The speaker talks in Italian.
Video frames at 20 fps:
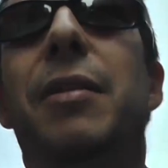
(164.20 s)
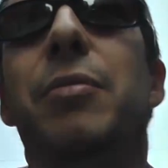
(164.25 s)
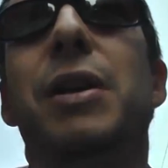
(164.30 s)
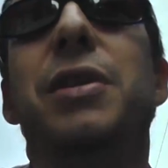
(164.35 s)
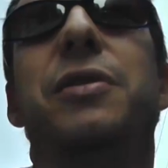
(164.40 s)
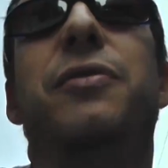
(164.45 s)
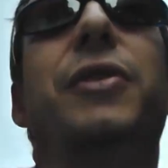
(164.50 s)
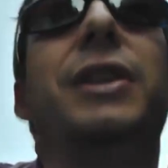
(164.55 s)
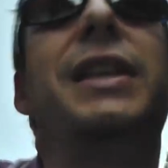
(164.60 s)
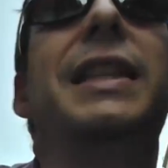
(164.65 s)
una
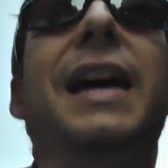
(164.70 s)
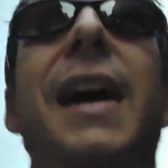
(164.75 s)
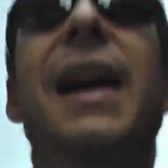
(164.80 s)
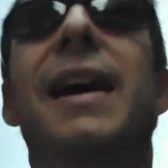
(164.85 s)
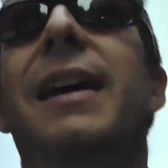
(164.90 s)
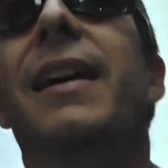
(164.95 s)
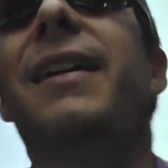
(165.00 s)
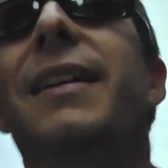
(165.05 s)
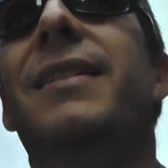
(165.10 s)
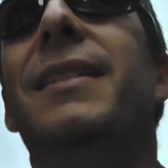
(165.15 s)

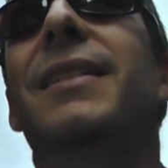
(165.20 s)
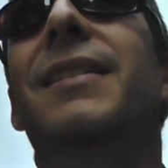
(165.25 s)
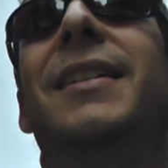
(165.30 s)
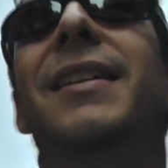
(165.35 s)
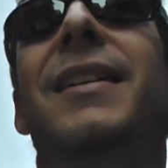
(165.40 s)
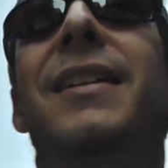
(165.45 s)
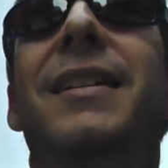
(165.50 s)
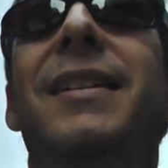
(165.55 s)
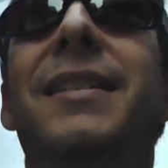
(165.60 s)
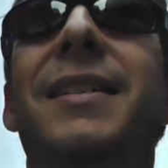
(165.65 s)
sfida
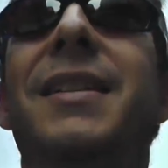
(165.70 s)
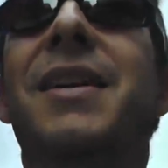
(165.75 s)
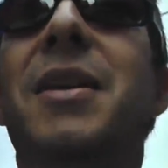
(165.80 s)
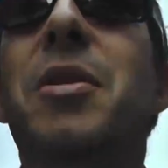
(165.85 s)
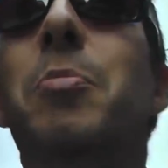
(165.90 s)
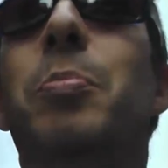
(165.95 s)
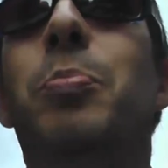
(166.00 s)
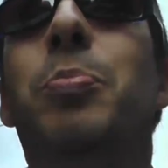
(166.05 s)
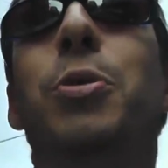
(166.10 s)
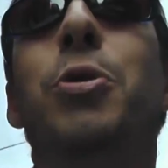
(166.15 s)

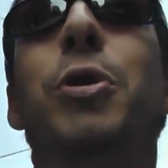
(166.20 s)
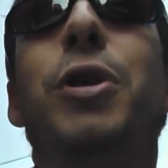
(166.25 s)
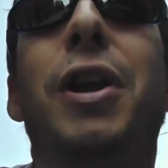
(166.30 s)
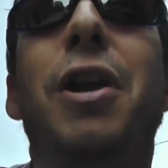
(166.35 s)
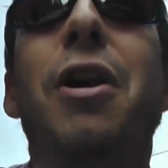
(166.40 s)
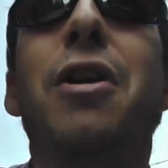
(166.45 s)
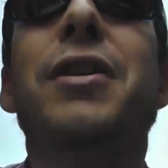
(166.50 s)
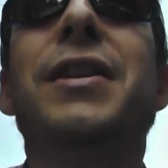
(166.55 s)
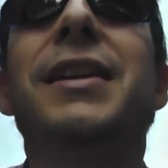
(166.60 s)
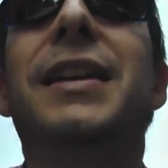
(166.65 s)
più
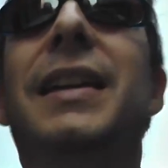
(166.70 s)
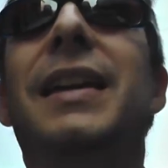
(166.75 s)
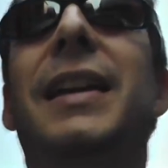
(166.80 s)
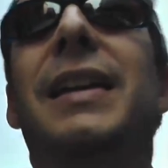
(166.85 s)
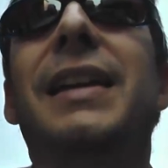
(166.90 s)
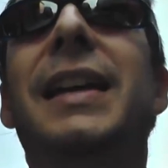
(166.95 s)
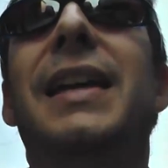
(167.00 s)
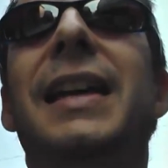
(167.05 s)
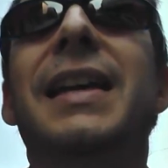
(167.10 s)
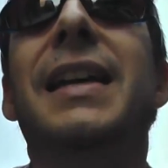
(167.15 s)
ironica
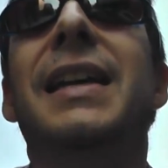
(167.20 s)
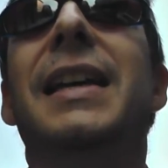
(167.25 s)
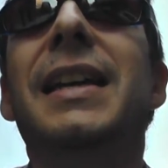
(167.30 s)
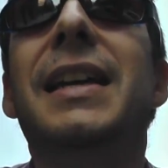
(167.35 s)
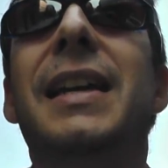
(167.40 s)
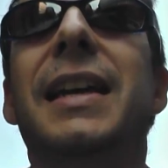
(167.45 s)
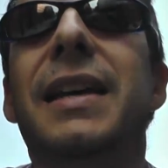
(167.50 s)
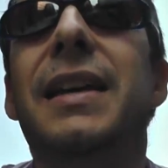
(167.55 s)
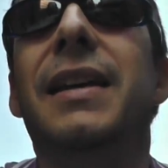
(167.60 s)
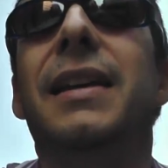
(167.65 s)

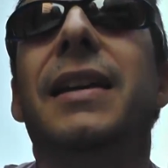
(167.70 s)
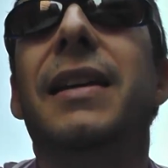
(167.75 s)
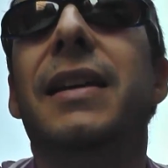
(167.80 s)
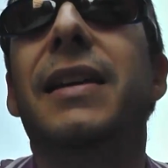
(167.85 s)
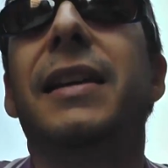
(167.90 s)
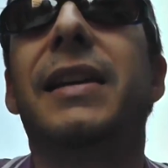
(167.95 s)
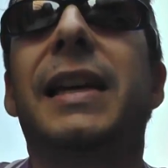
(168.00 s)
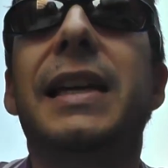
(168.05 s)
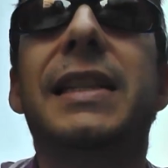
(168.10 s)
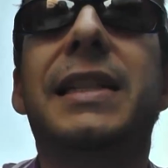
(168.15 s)

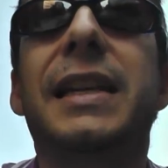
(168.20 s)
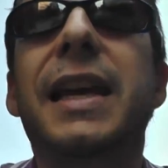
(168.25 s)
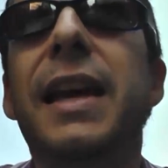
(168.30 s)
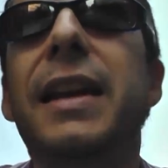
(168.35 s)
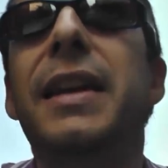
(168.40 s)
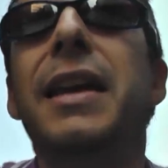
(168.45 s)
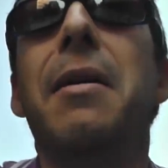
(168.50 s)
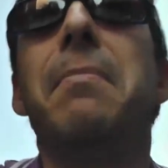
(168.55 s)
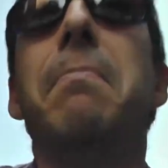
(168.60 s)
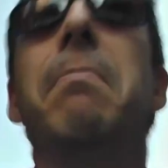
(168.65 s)
che, che
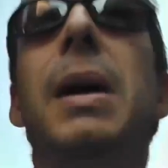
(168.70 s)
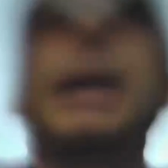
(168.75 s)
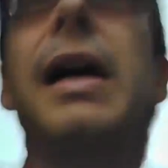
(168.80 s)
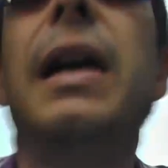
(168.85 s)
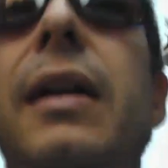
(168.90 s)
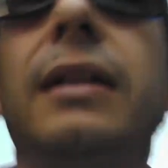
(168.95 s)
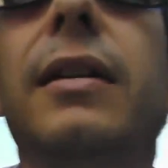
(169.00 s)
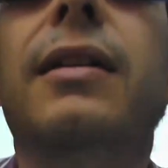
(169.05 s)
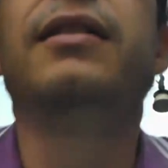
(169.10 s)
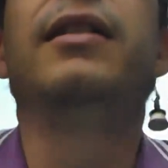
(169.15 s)
seria, ma